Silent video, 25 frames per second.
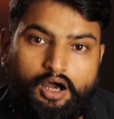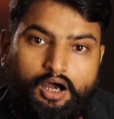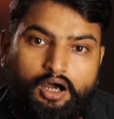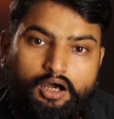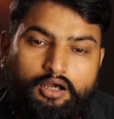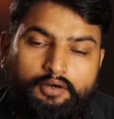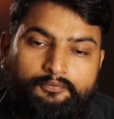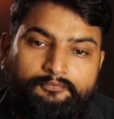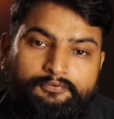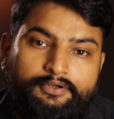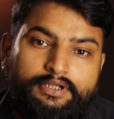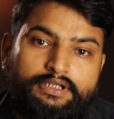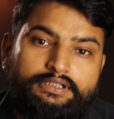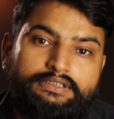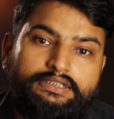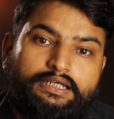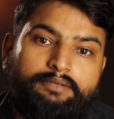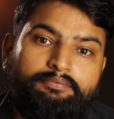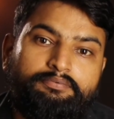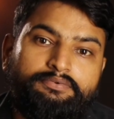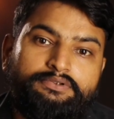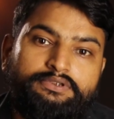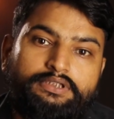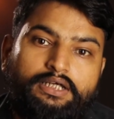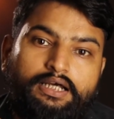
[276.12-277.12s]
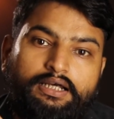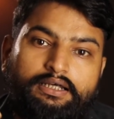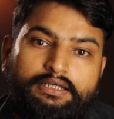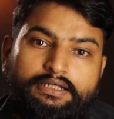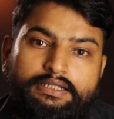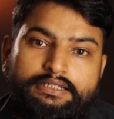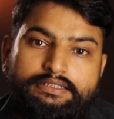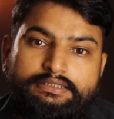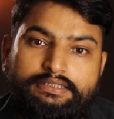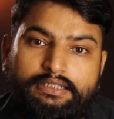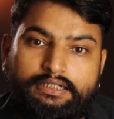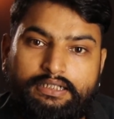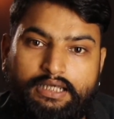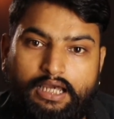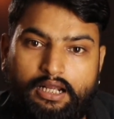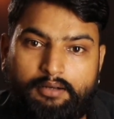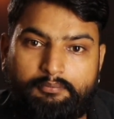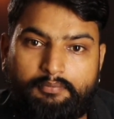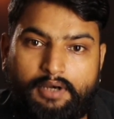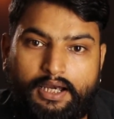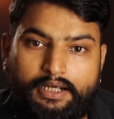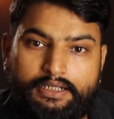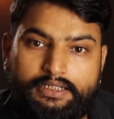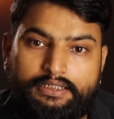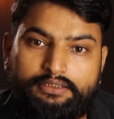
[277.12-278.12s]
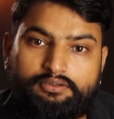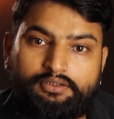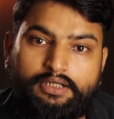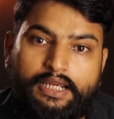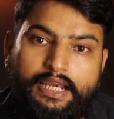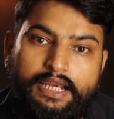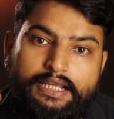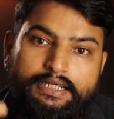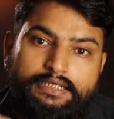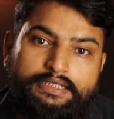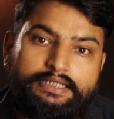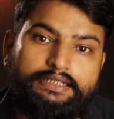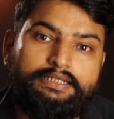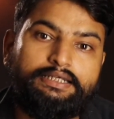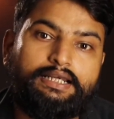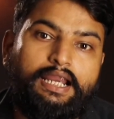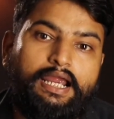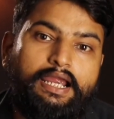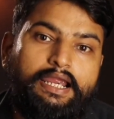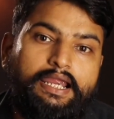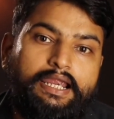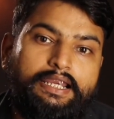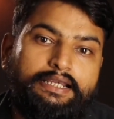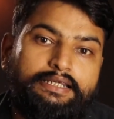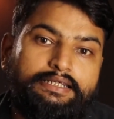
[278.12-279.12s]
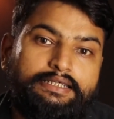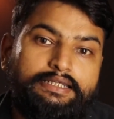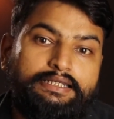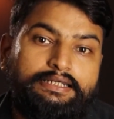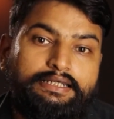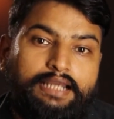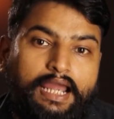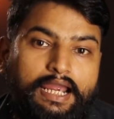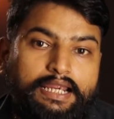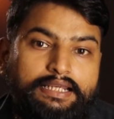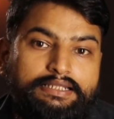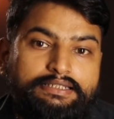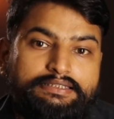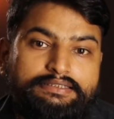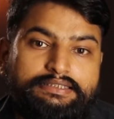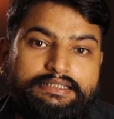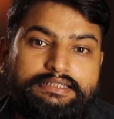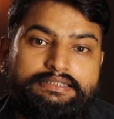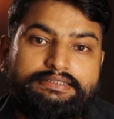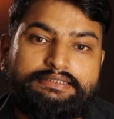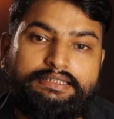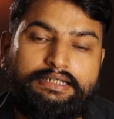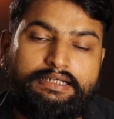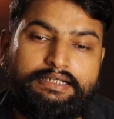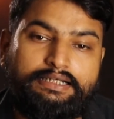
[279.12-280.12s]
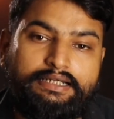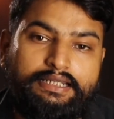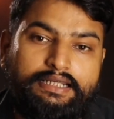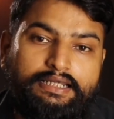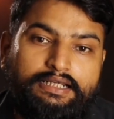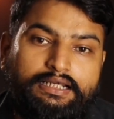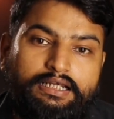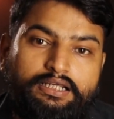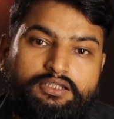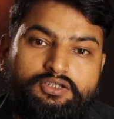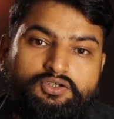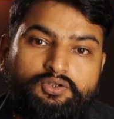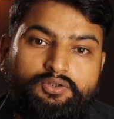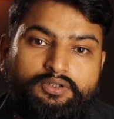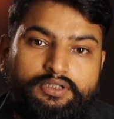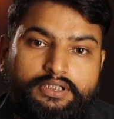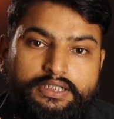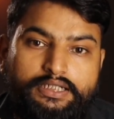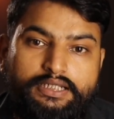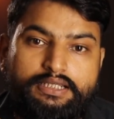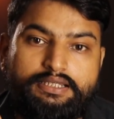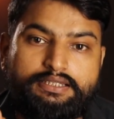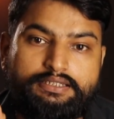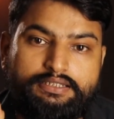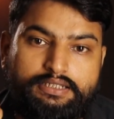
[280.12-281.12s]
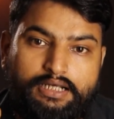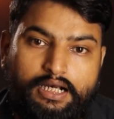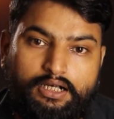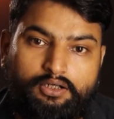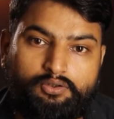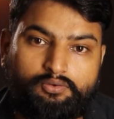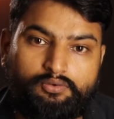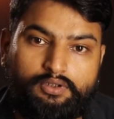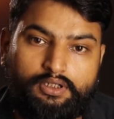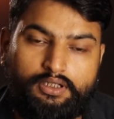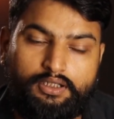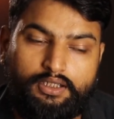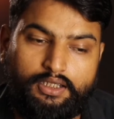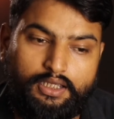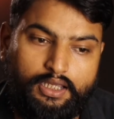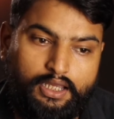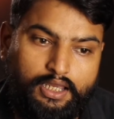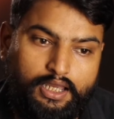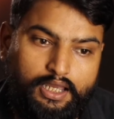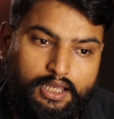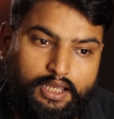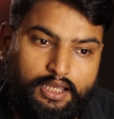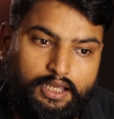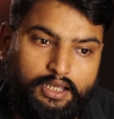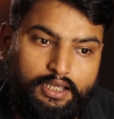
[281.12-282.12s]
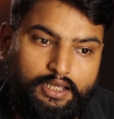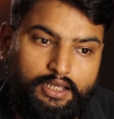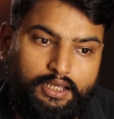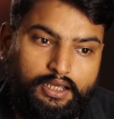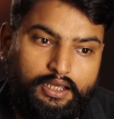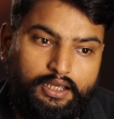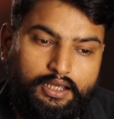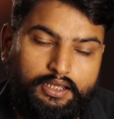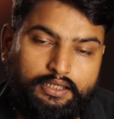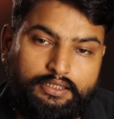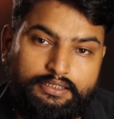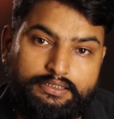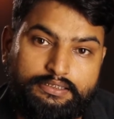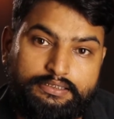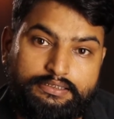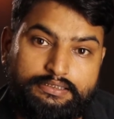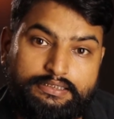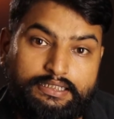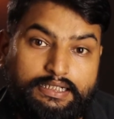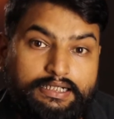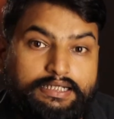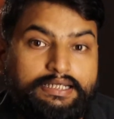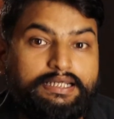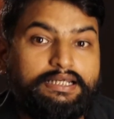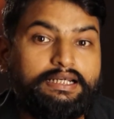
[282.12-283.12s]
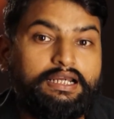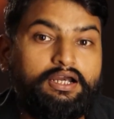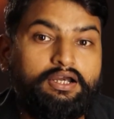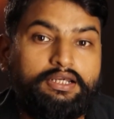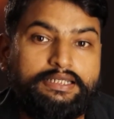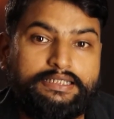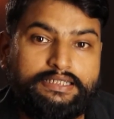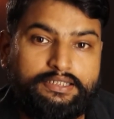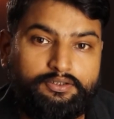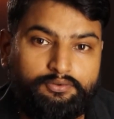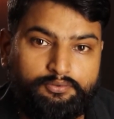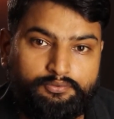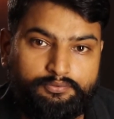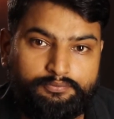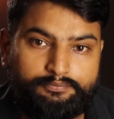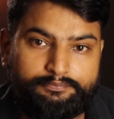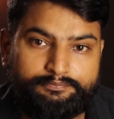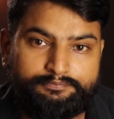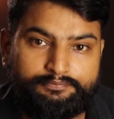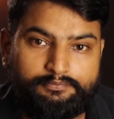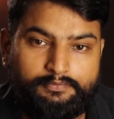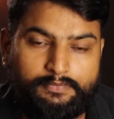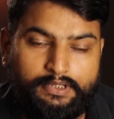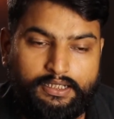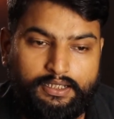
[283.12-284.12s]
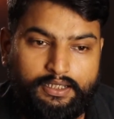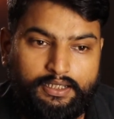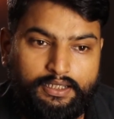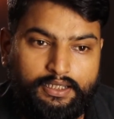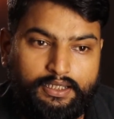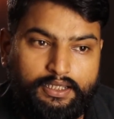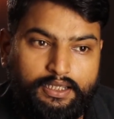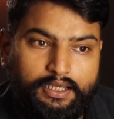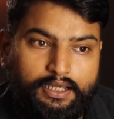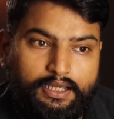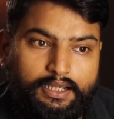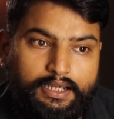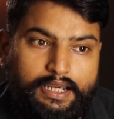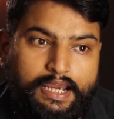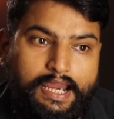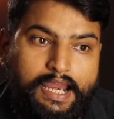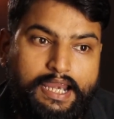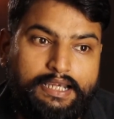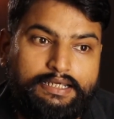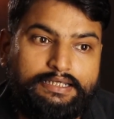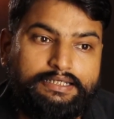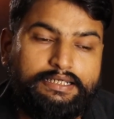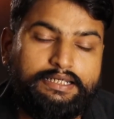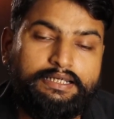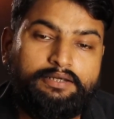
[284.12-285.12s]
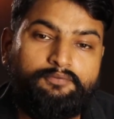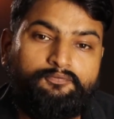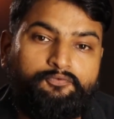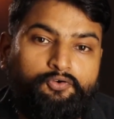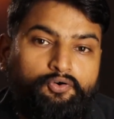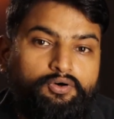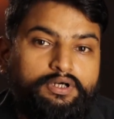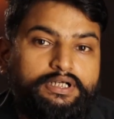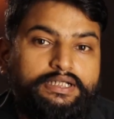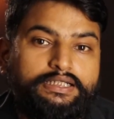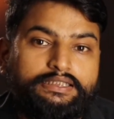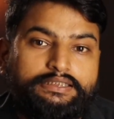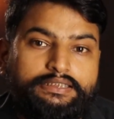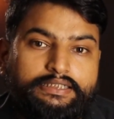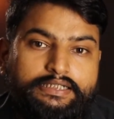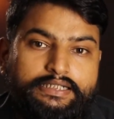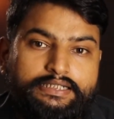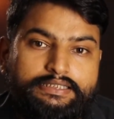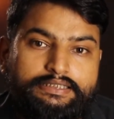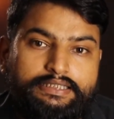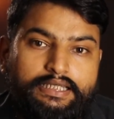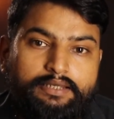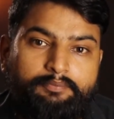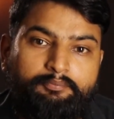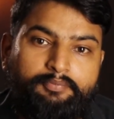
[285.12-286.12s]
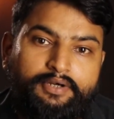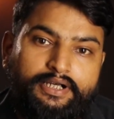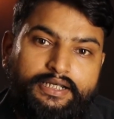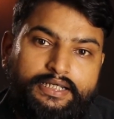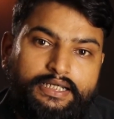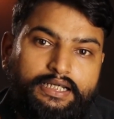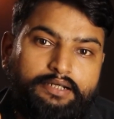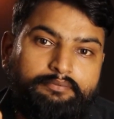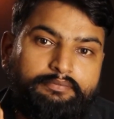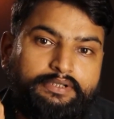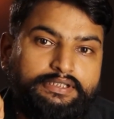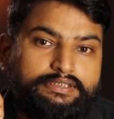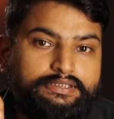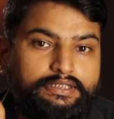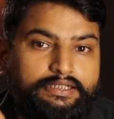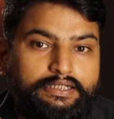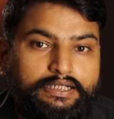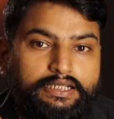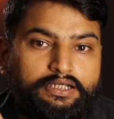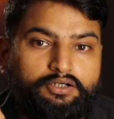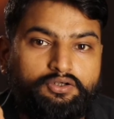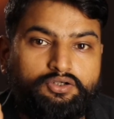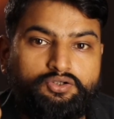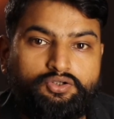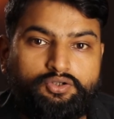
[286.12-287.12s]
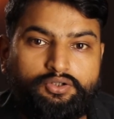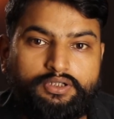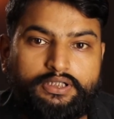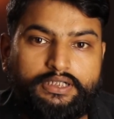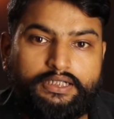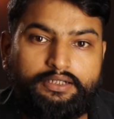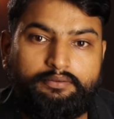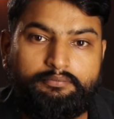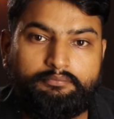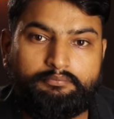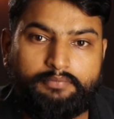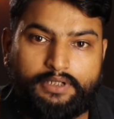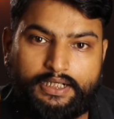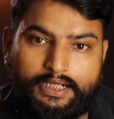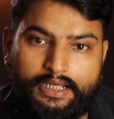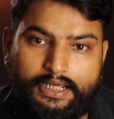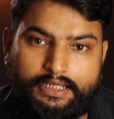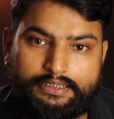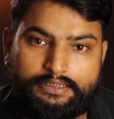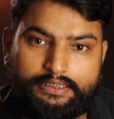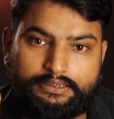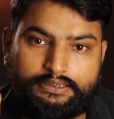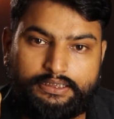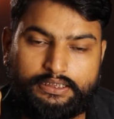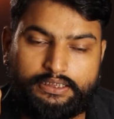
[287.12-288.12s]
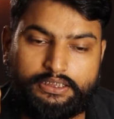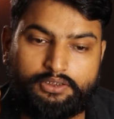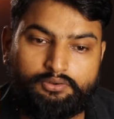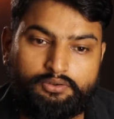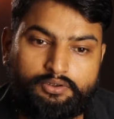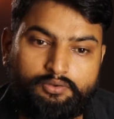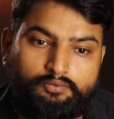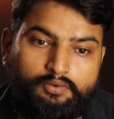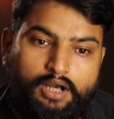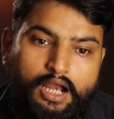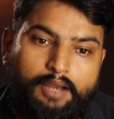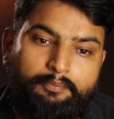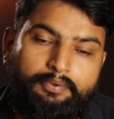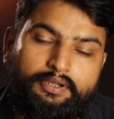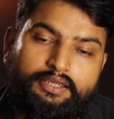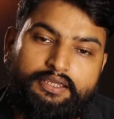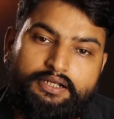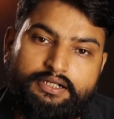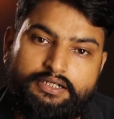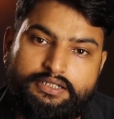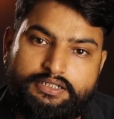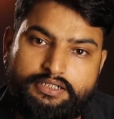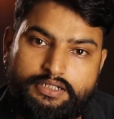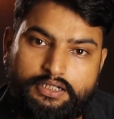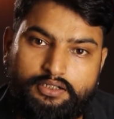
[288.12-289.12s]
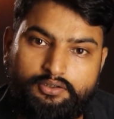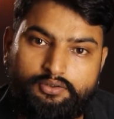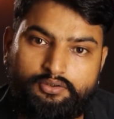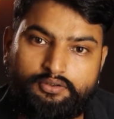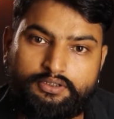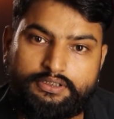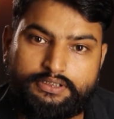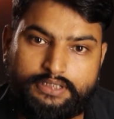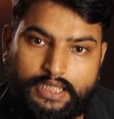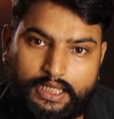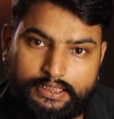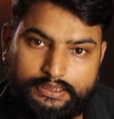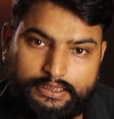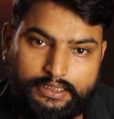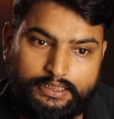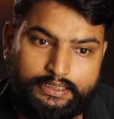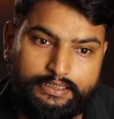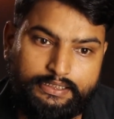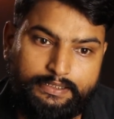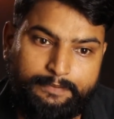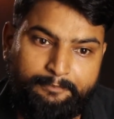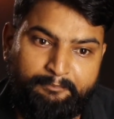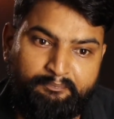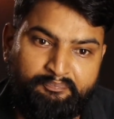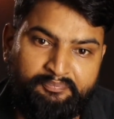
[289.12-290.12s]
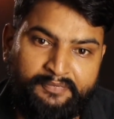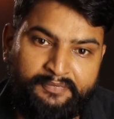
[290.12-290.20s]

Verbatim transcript: और फिर जब अंग्रेज सरकार मानी तो 1889 से संडे का छुट्टी स्टार्ट हुआ संडे का ही क्यों 1843 से ब्रिटेन में संडे को छुट्टी मनाया जाता है क्योंकि वहां पे क्रिश्चियन लोग ज़्यादा हैं